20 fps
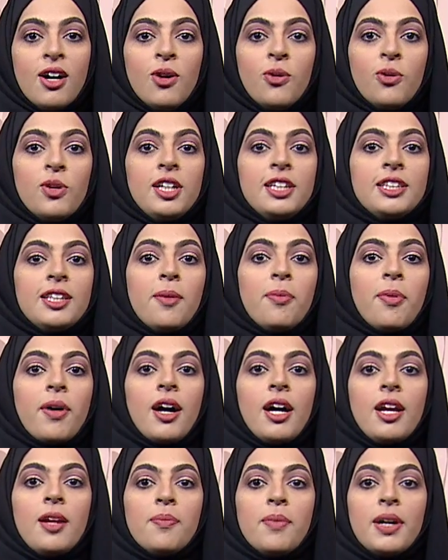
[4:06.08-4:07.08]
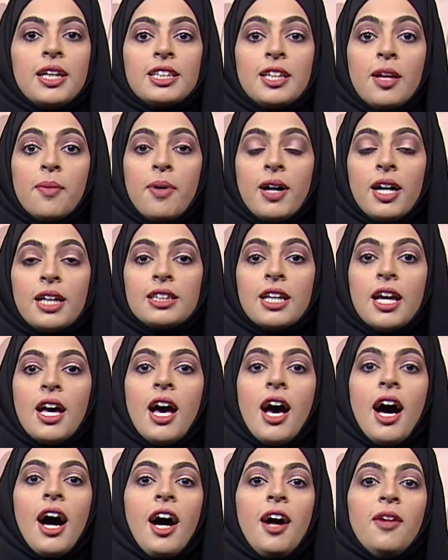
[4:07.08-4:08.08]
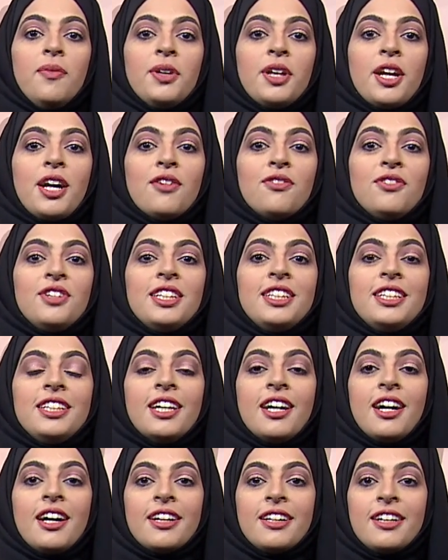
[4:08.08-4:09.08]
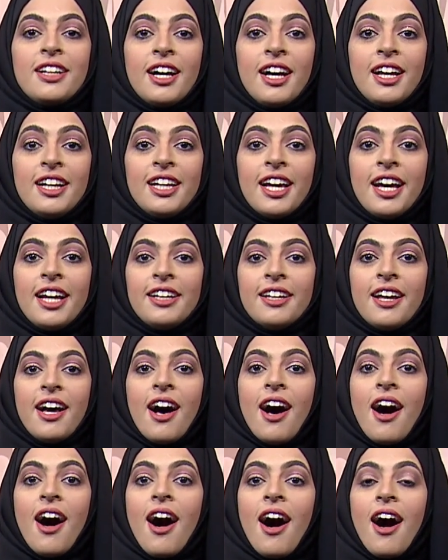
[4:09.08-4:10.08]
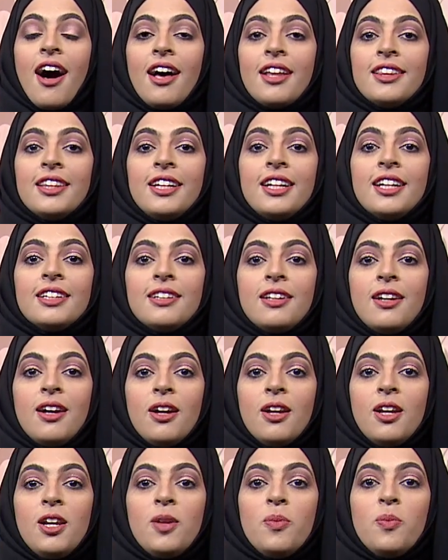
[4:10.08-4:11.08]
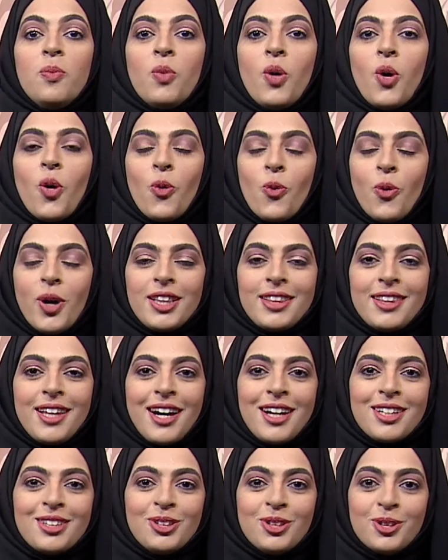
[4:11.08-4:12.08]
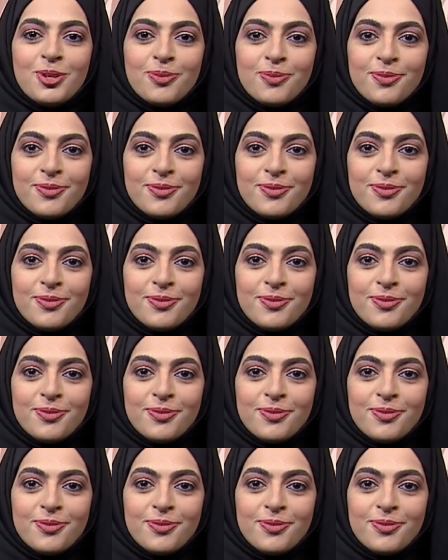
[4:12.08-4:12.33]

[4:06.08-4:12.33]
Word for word: ولتبقى المكتبات عامرة في ديارنا لأنها حاضنة العلم والتقدم